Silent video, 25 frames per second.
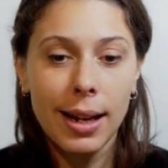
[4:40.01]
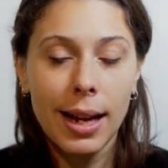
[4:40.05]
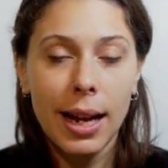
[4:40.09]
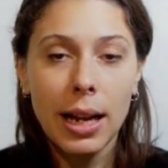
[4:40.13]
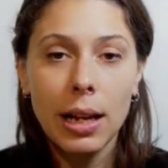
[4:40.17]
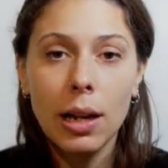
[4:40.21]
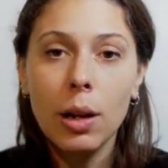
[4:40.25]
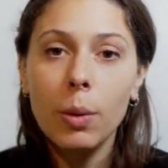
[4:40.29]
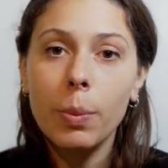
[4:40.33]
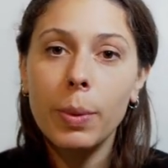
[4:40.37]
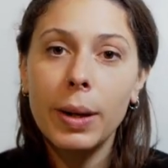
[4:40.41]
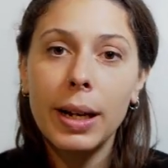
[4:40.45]

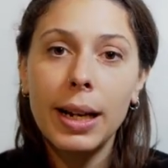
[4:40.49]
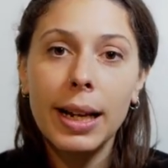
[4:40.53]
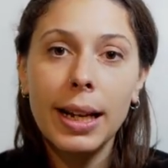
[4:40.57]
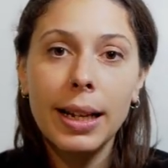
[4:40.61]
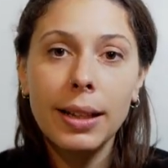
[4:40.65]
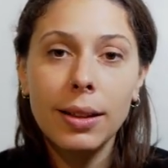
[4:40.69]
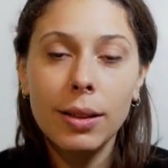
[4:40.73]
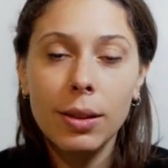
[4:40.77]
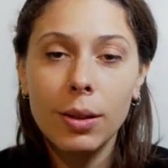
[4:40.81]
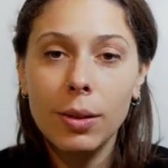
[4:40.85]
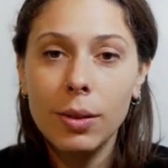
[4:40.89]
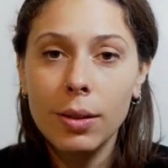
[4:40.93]
el
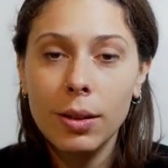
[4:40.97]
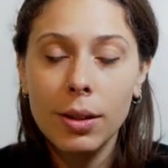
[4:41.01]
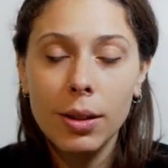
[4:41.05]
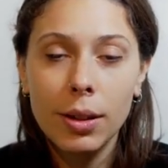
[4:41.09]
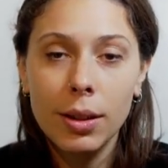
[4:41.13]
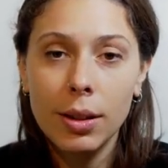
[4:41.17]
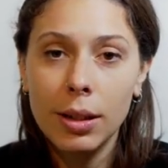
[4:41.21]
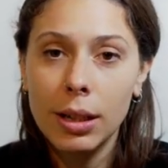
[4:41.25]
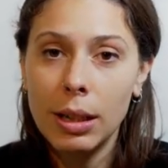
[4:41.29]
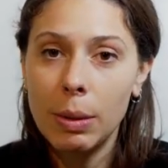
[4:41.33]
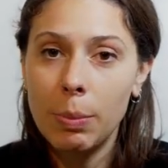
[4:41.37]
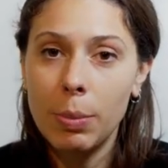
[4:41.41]
objeto
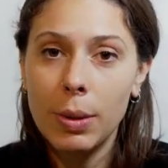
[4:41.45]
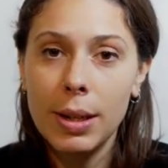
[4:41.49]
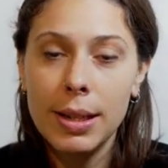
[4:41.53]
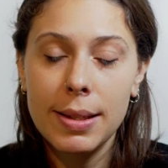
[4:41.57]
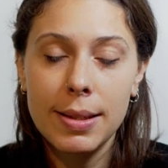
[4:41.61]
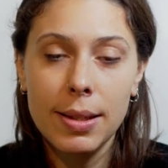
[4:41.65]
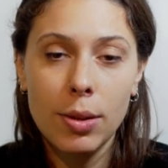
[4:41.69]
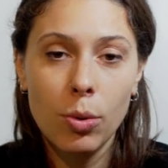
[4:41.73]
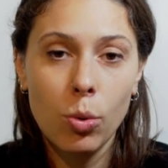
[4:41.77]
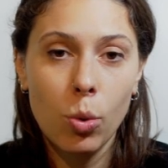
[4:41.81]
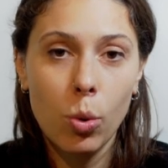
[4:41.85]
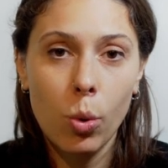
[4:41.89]
que
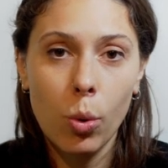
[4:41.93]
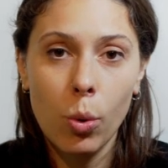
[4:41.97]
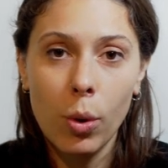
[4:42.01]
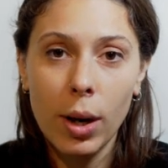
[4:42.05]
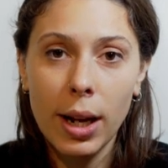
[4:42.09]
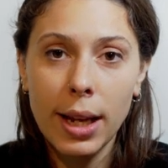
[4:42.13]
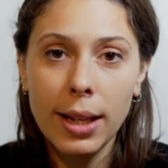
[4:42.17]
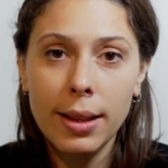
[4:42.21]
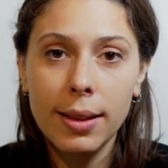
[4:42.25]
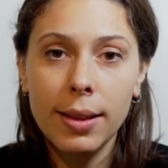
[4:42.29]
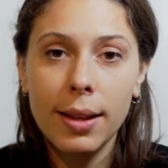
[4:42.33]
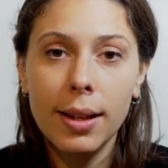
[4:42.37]
puede ser un
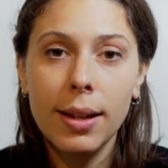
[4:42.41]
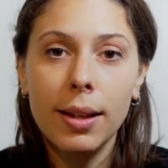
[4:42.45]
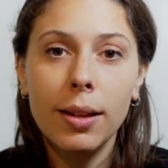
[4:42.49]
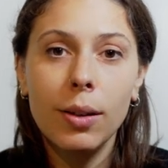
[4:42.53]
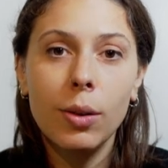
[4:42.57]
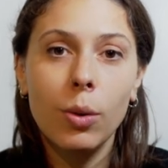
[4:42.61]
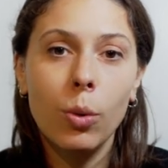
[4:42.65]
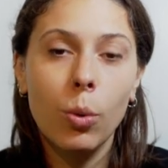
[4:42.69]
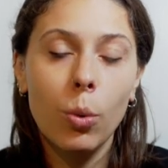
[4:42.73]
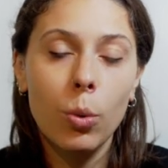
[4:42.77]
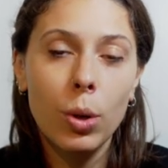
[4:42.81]
juguete,